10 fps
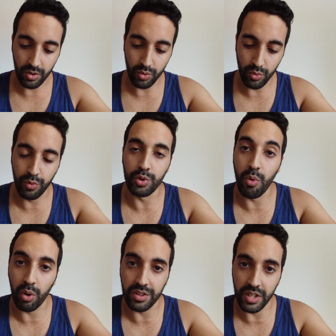nouveau
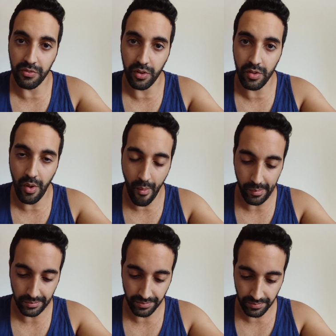numéro de téléphone,
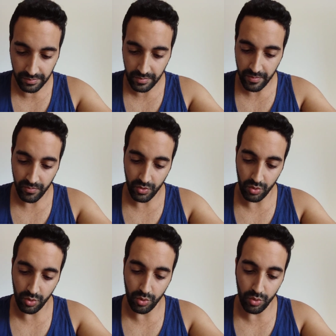
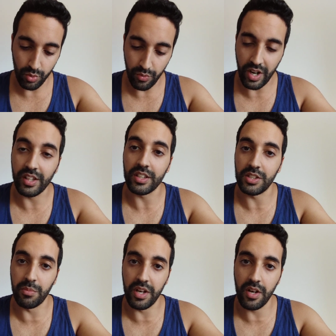nouvelle
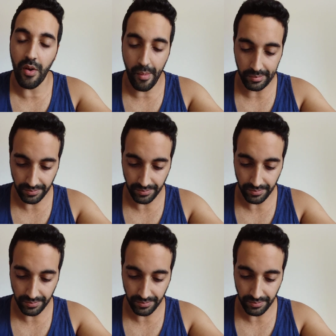adresse email,